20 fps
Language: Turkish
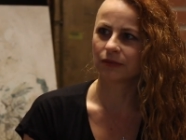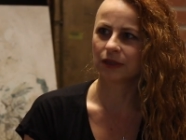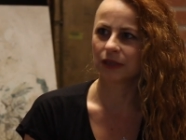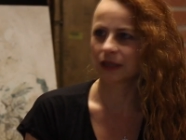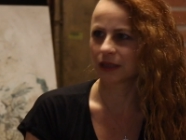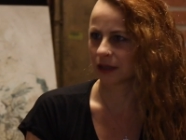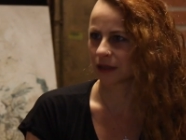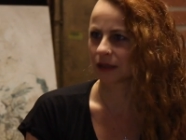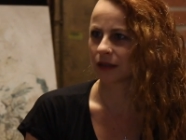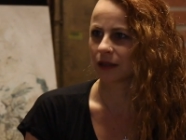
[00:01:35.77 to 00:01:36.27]

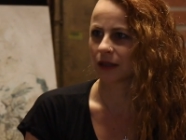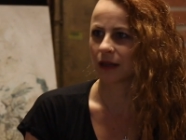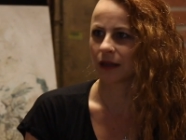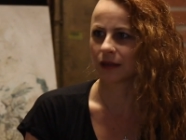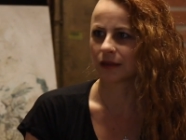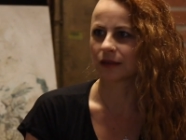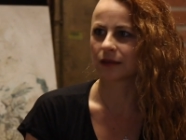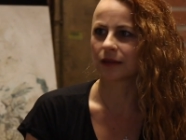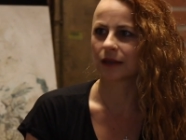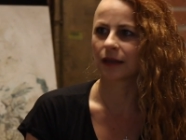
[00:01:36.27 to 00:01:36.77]
Yakın
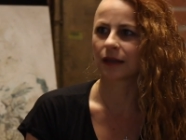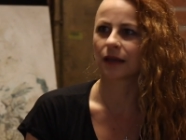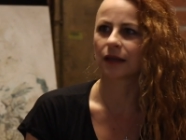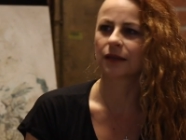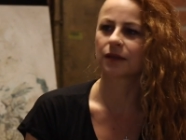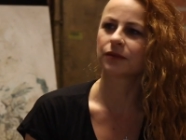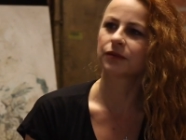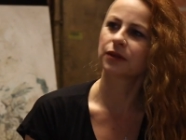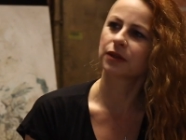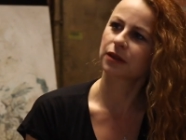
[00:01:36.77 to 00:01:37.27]
tarihte
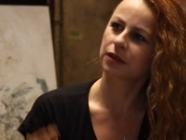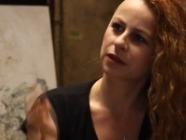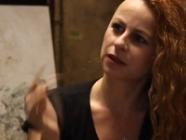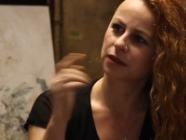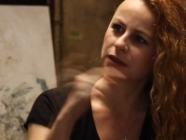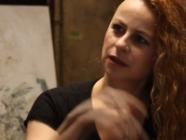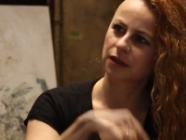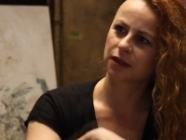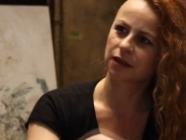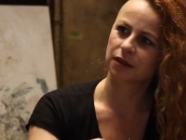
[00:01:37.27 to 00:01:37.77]
yani ve
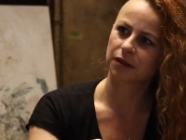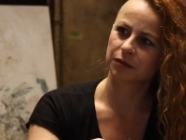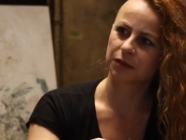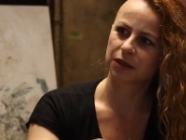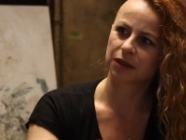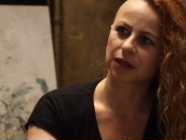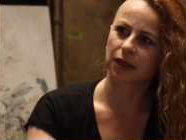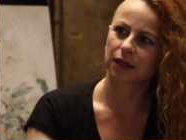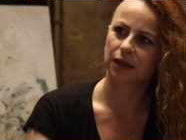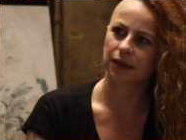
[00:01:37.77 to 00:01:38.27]

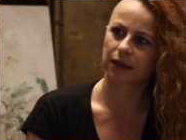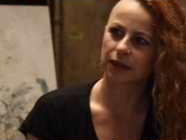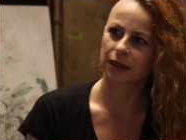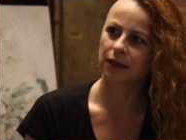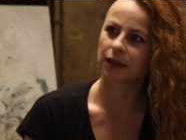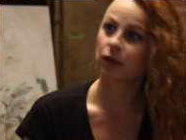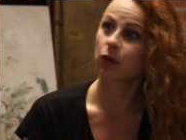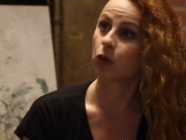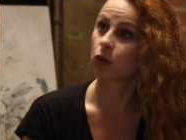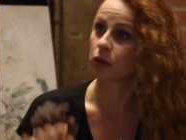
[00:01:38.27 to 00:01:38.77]

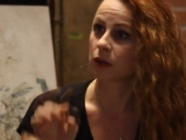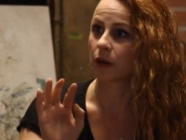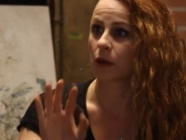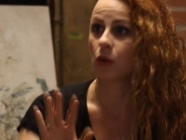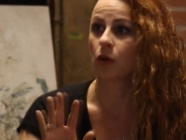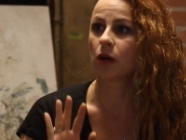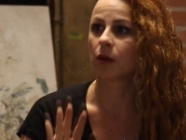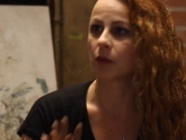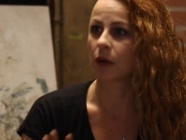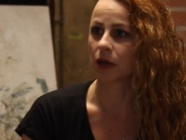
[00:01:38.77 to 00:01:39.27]
akademisyenliğe
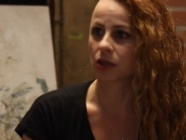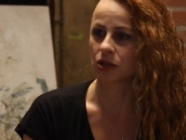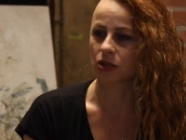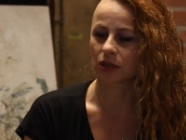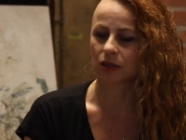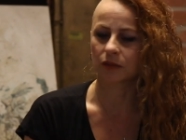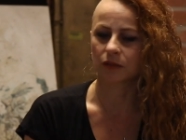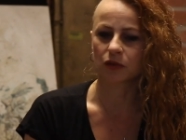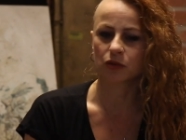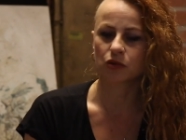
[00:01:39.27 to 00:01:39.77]
orada öyle
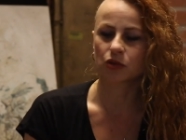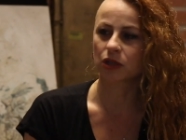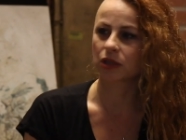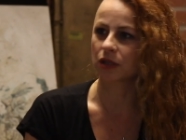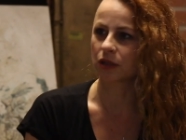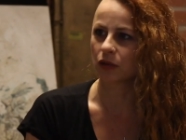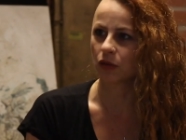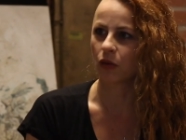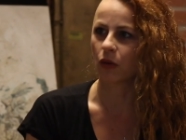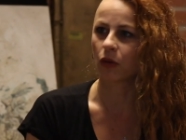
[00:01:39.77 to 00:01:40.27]
başladım.
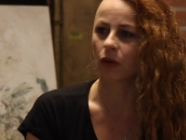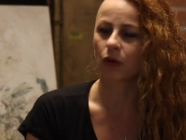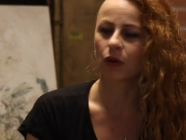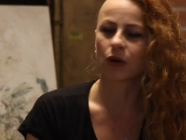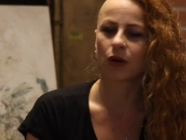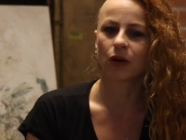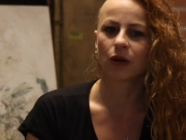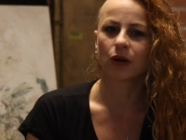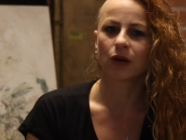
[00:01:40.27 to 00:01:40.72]
Öncesi yok.